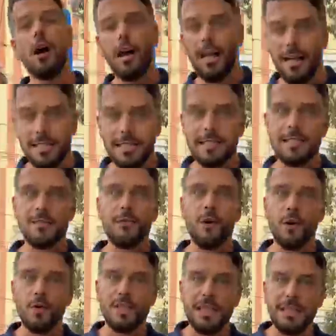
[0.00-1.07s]
Ó, esses
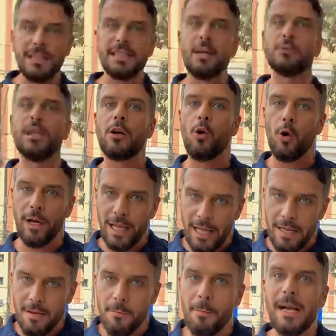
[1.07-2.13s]
foram os itens que eu
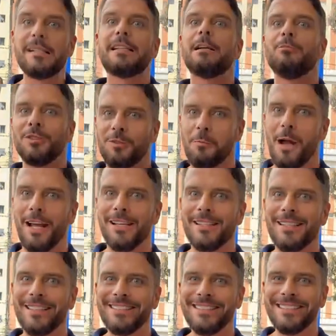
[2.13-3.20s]
decorei, mas tem muito
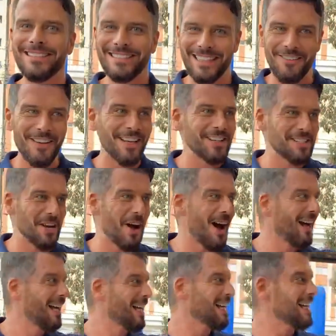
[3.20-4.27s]
mais. Tá vendo só?